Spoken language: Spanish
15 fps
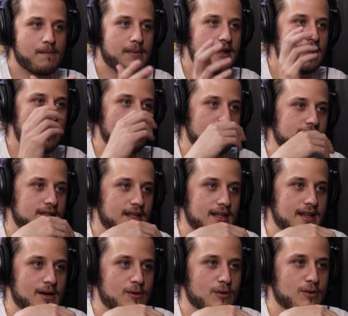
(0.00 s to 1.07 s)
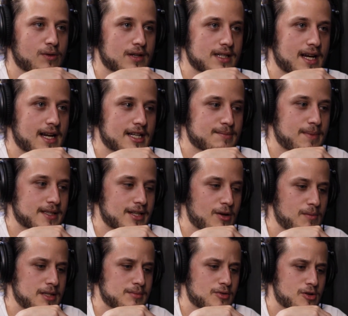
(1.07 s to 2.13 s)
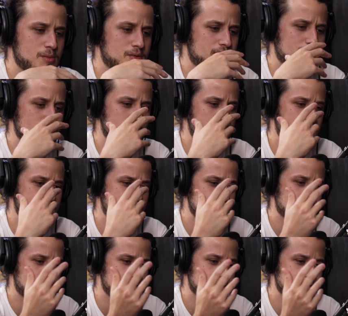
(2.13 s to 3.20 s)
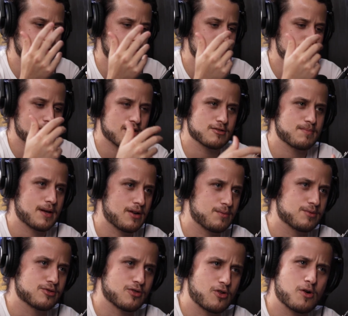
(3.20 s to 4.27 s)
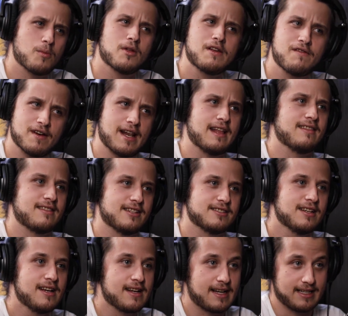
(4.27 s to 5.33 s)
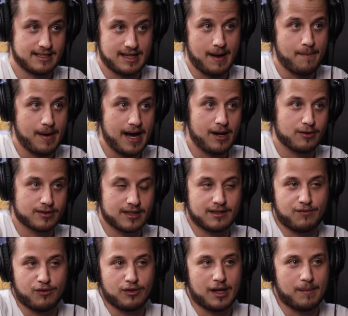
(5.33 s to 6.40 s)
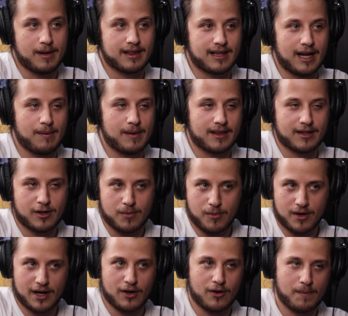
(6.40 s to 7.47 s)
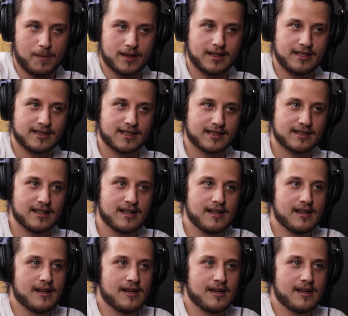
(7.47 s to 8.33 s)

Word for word: videos de, de, culturas lejanas pasa lo mismo. Como que tu mente dice, ok, son seres humanos, pero pues son como diferentes. Que está mal, o sea, es fundamentalmente como que no empatizas